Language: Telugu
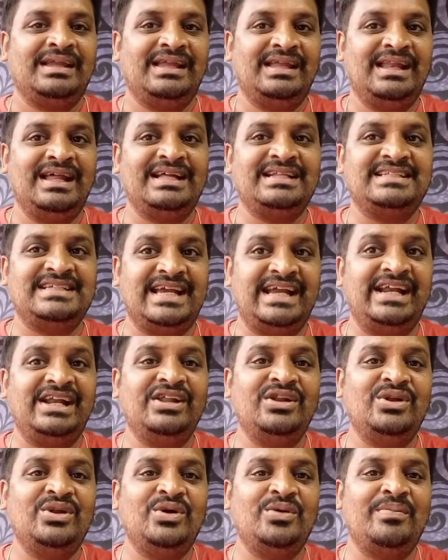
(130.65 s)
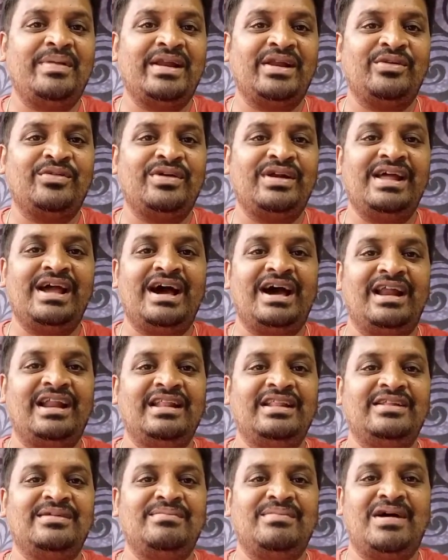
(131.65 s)
ఇలా చేయడంలో మనకుండే
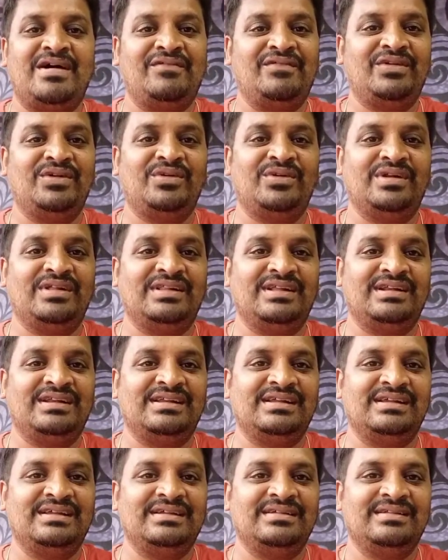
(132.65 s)
ఆనందం మామూలుగా ఉండదండి